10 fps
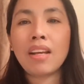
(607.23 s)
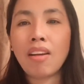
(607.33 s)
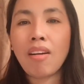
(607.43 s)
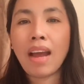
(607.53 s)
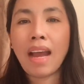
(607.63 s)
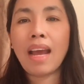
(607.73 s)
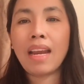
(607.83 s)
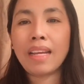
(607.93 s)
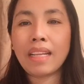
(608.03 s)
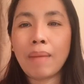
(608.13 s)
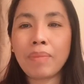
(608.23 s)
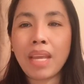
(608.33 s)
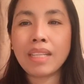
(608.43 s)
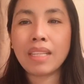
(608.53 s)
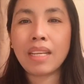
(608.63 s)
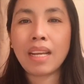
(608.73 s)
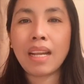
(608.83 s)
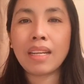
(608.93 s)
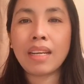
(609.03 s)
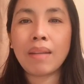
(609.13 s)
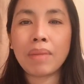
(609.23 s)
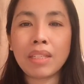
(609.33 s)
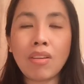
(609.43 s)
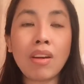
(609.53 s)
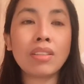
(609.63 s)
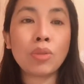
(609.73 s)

ก็หาอะไรทำแก้เซ็งแก้เครียดมันก็